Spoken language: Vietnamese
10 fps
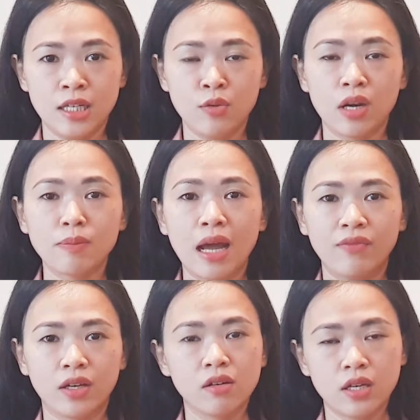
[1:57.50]
chính của các bạn phải
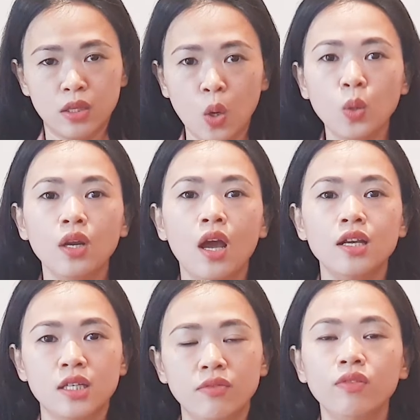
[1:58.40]
cực kỳ tốt
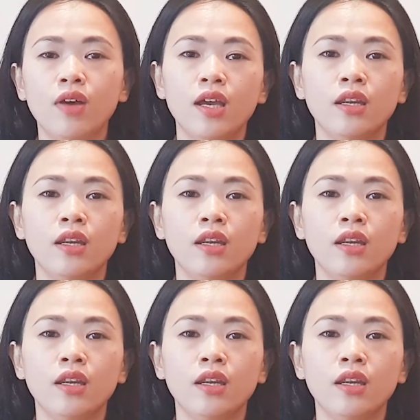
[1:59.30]
chính vì vậy